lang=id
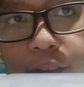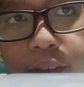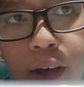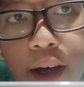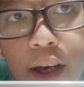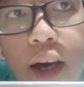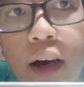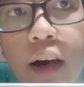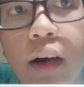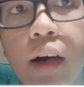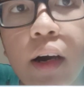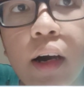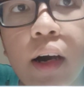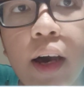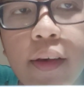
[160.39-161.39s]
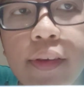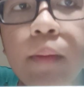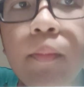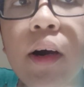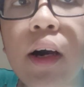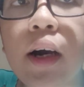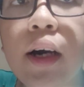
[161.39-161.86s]
saya uh, eh,
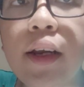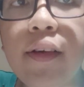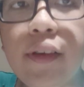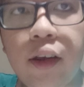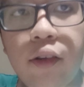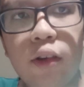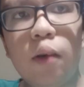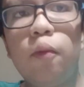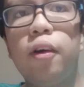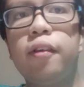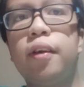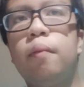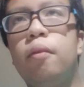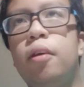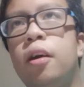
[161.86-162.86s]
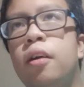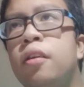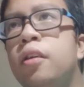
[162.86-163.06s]
SMA karena saya sudah mau SMA.